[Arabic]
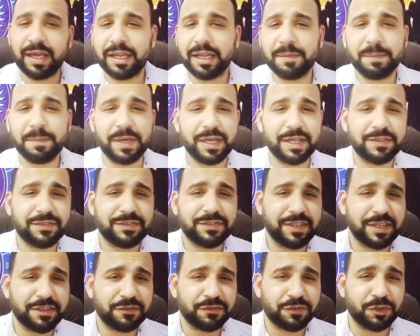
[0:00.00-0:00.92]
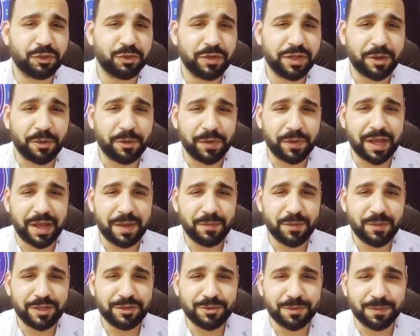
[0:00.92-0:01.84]
بألذ ناس في الدنيا كل عام
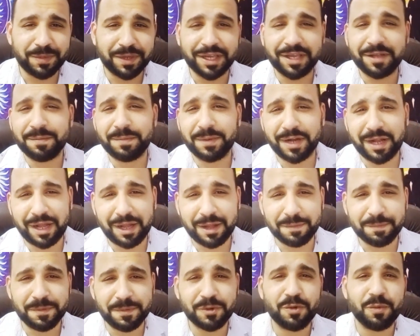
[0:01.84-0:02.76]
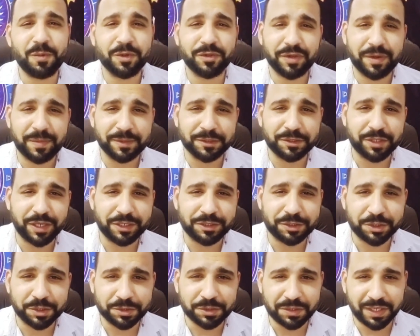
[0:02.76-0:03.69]
وانتم بخير برحب بيكم وادعو اللي ما
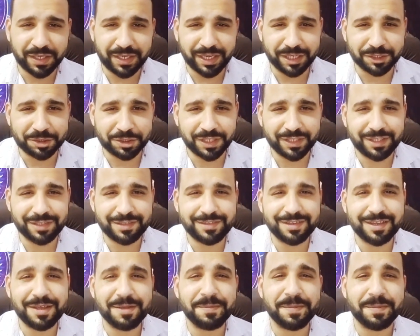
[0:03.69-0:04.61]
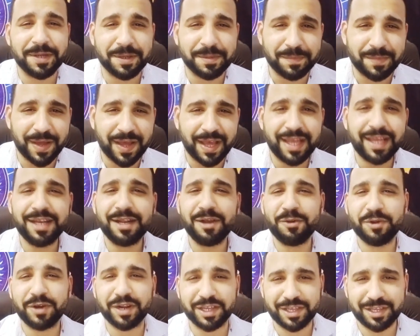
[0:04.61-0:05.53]
اشتركش يشترك عشان يتابع معانا
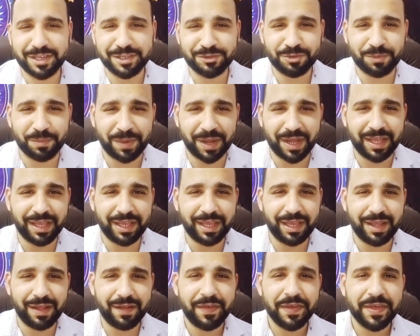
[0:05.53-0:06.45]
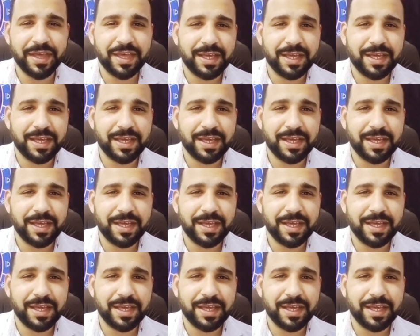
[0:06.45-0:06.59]
وركزوا معايا